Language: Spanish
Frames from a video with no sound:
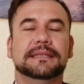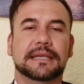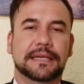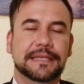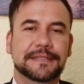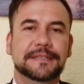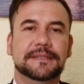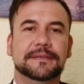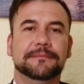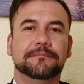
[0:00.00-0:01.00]
Esta
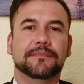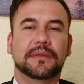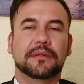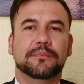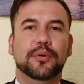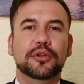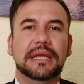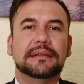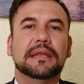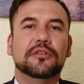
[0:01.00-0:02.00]
crisis
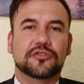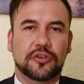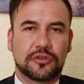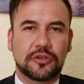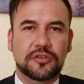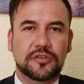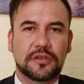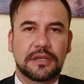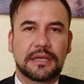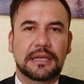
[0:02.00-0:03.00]
pone ante
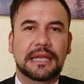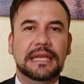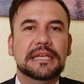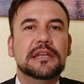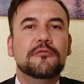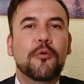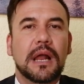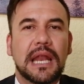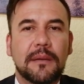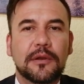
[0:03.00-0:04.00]
nosotros la
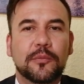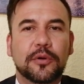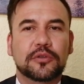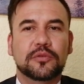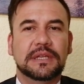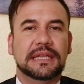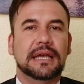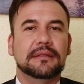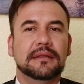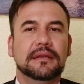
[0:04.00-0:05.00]
inigualable
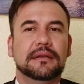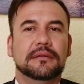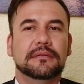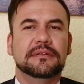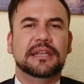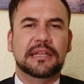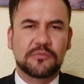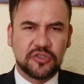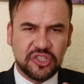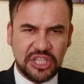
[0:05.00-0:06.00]
oportunidad de
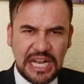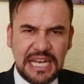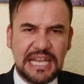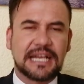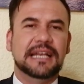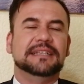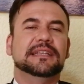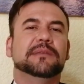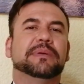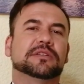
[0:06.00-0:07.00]
demostrar la
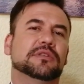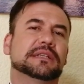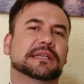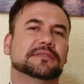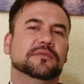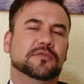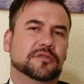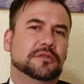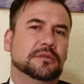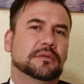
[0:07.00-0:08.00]
clase de personas que
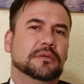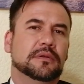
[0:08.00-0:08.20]
somos,